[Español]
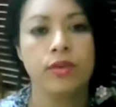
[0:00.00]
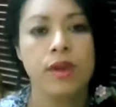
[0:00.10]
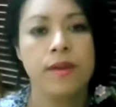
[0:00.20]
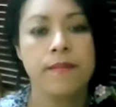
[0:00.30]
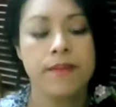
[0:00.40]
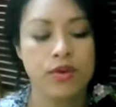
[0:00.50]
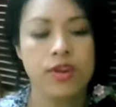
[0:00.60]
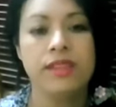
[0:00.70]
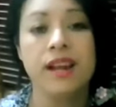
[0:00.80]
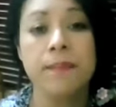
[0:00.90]
pero ni tres
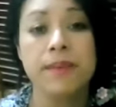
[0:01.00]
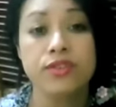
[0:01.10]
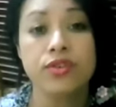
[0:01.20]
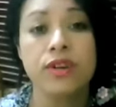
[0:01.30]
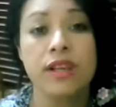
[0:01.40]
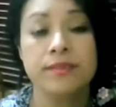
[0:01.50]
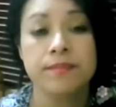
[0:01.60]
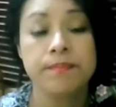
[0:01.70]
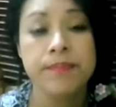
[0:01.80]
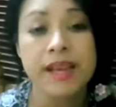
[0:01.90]
personas
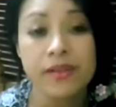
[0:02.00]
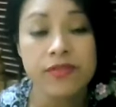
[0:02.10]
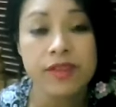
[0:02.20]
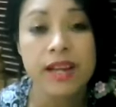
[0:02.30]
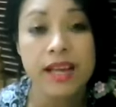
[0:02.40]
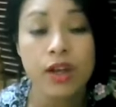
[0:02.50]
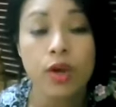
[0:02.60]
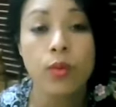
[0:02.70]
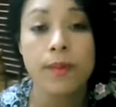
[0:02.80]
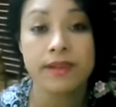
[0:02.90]
perfiladas como
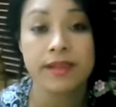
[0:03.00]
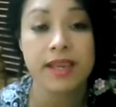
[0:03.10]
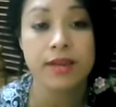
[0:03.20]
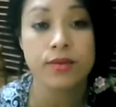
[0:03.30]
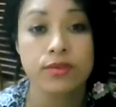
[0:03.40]
pandilleros.